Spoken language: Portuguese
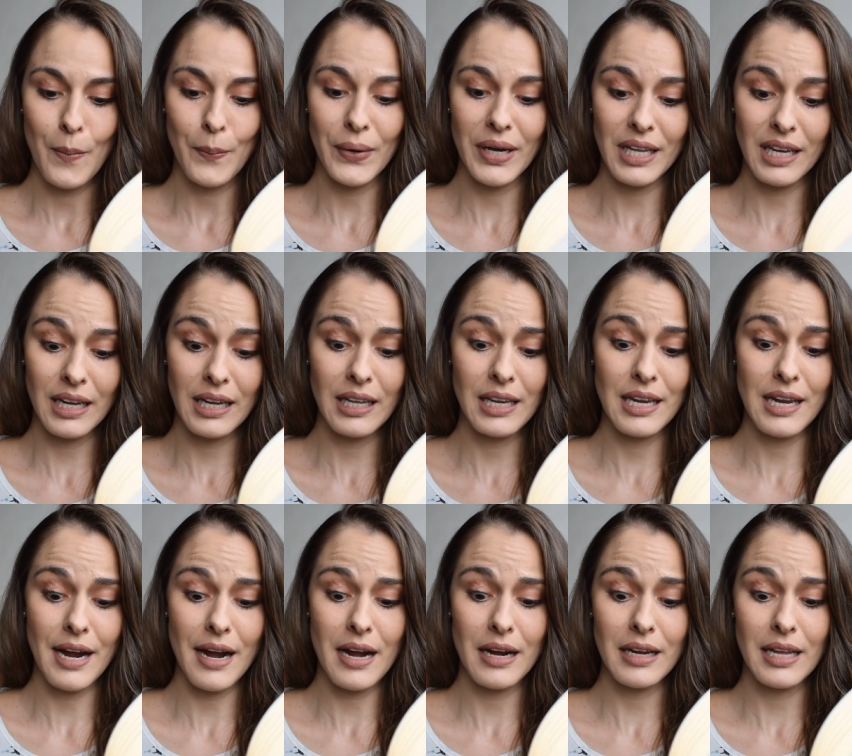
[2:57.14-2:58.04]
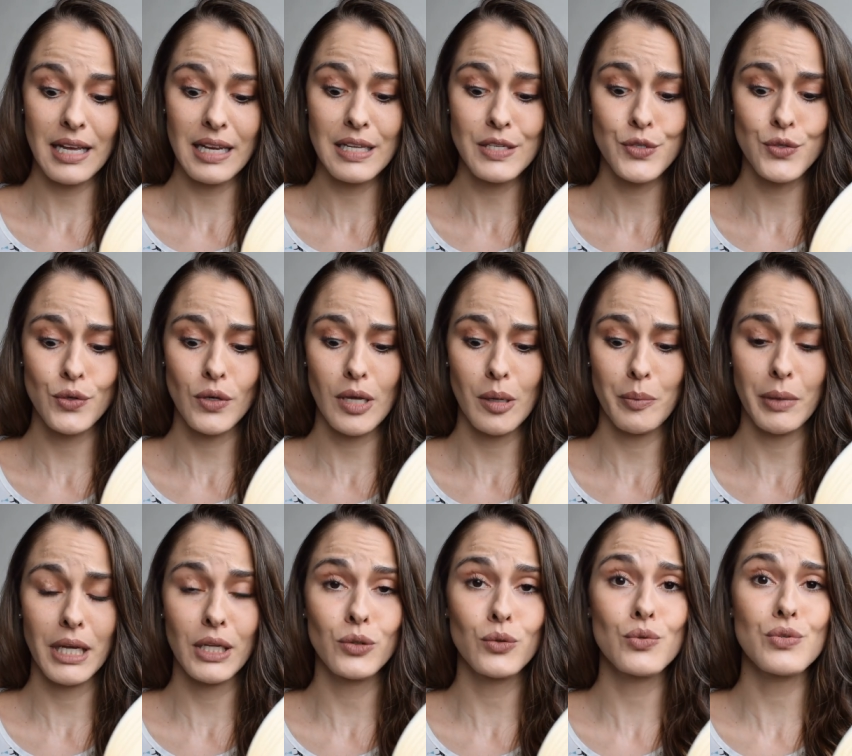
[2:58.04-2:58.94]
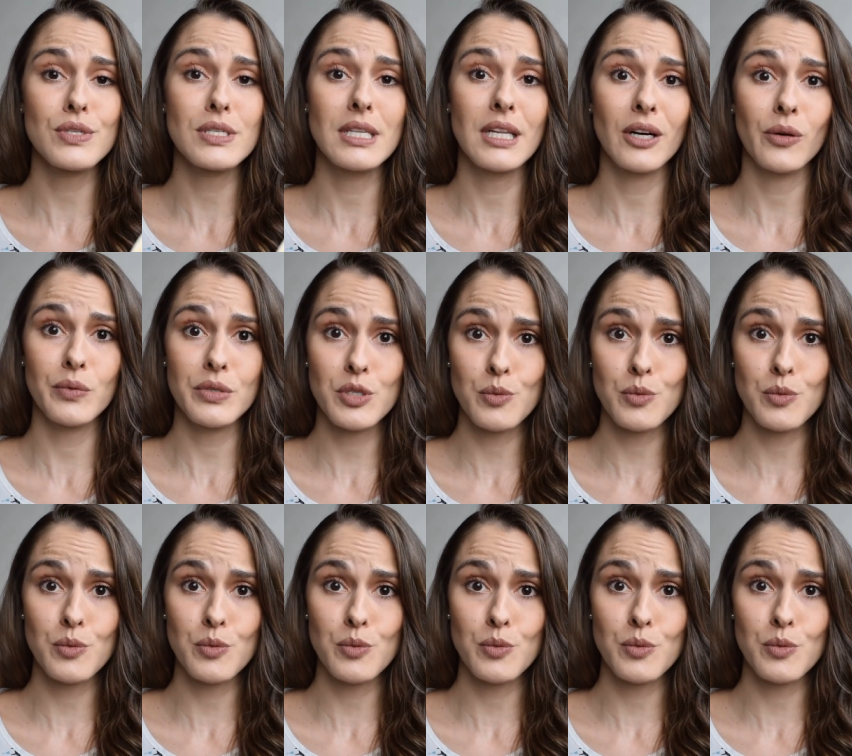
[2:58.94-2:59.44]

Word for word: para criar relacionamentos não